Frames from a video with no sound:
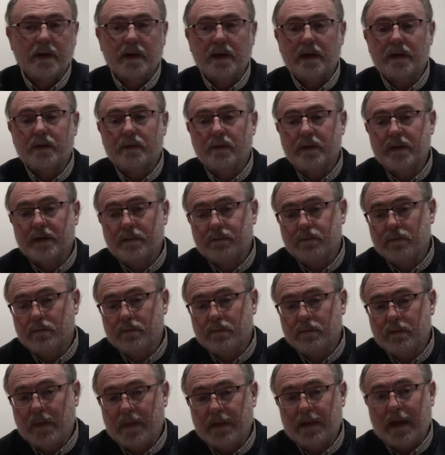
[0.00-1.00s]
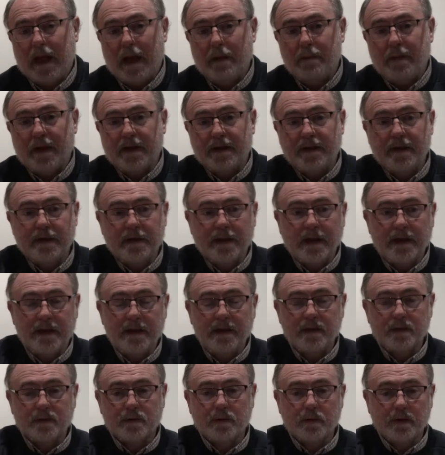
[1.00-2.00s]
Entonces, a partir de
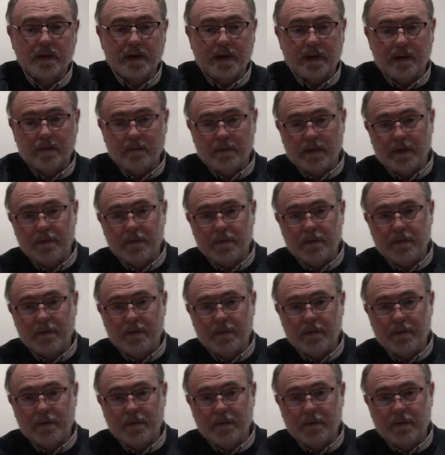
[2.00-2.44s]
ahí surge